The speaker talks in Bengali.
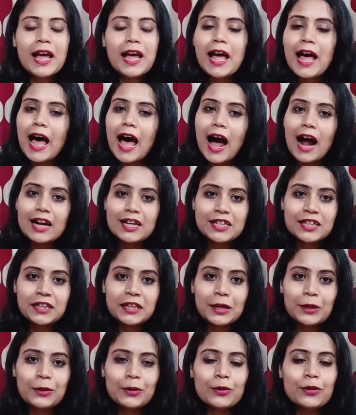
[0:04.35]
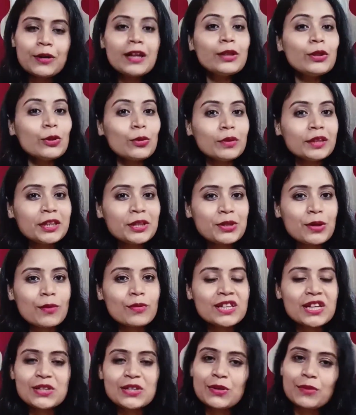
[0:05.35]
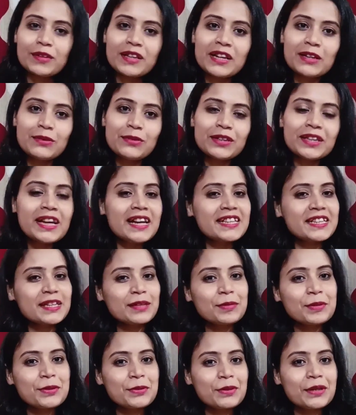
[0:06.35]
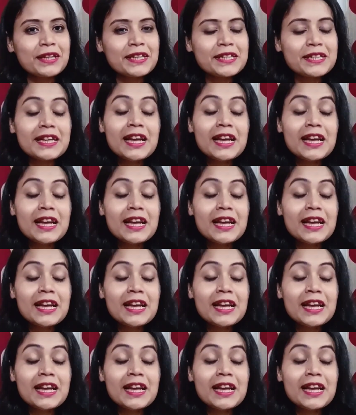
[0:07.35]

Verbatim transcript: আর চিন্তা করো না তোমাদের সমস্যা সমাধান করতে আজকে আমি চলে এসেছি